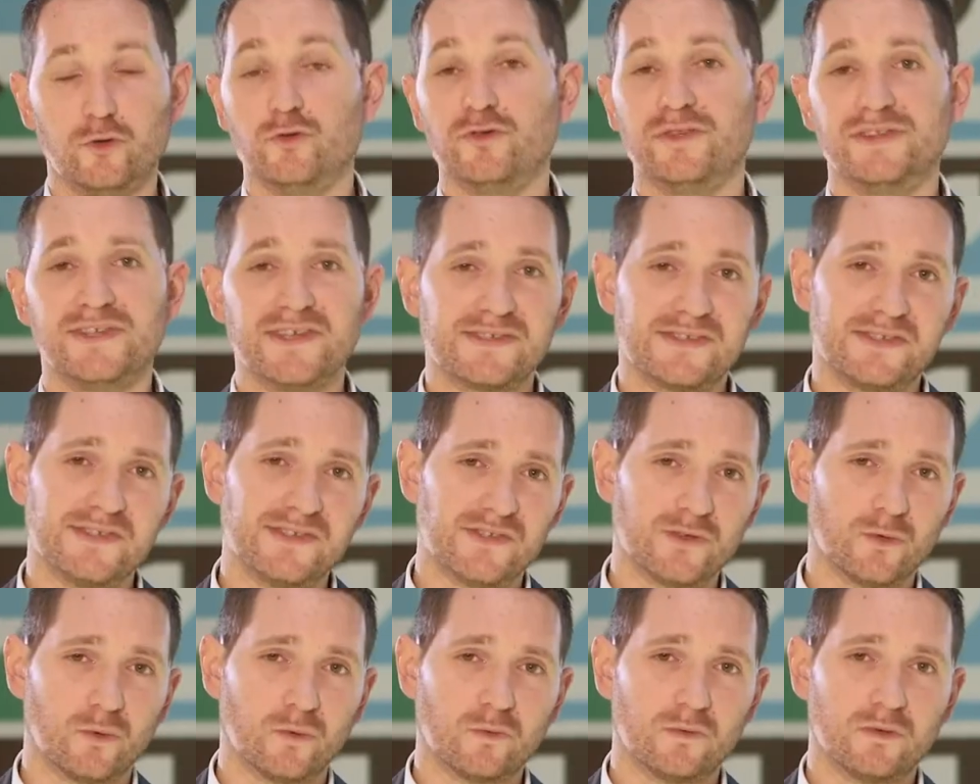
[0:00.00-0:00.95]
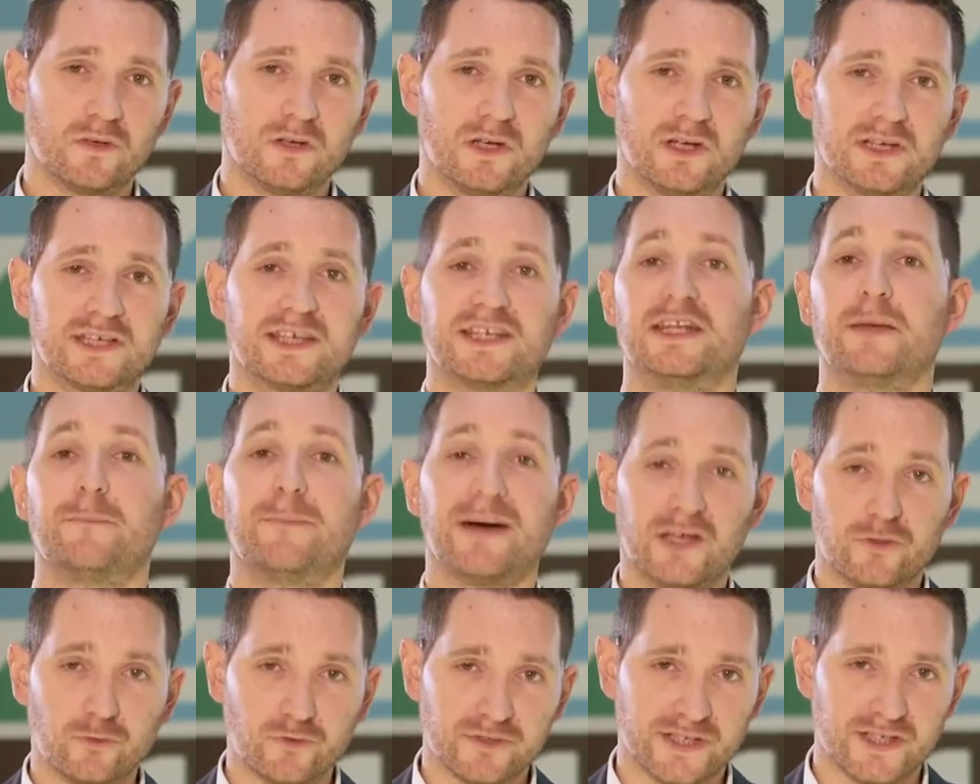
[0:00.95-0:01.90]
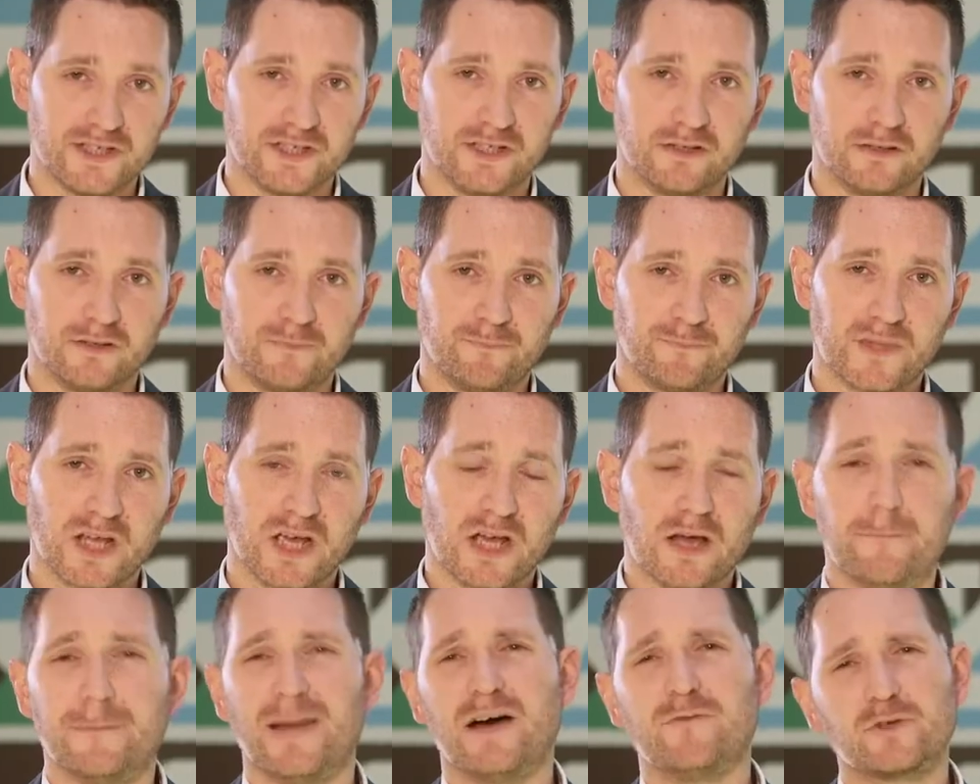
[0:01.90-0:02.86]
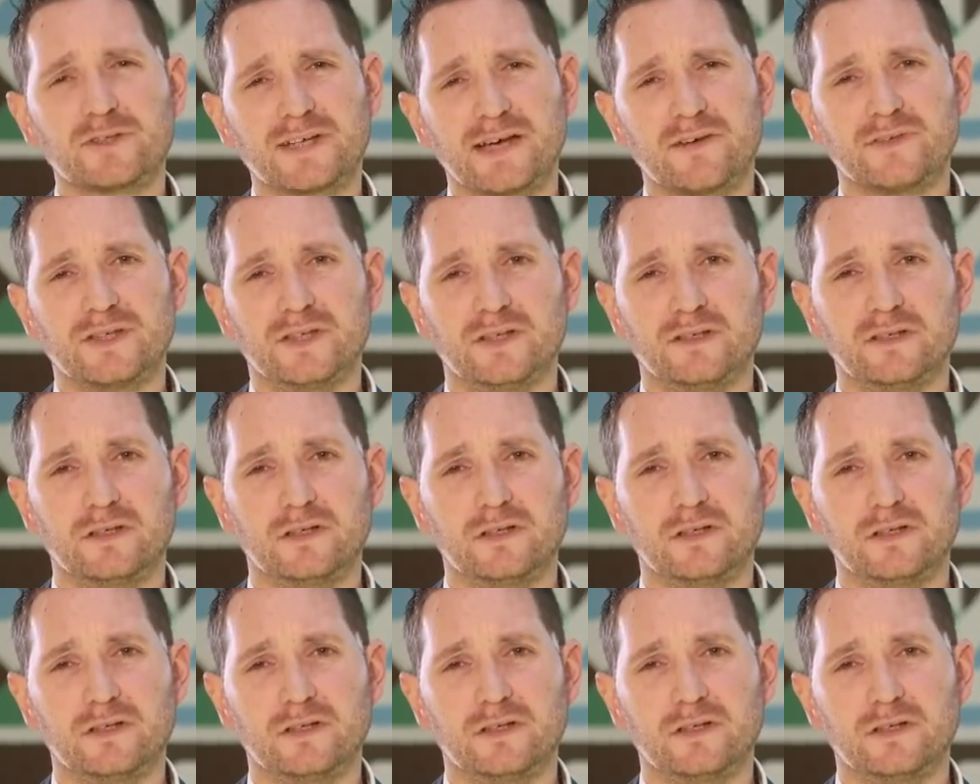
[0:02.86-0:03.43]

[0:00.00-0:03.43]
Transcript: Une décision qui n'est pas anodine. Mais à votre avis,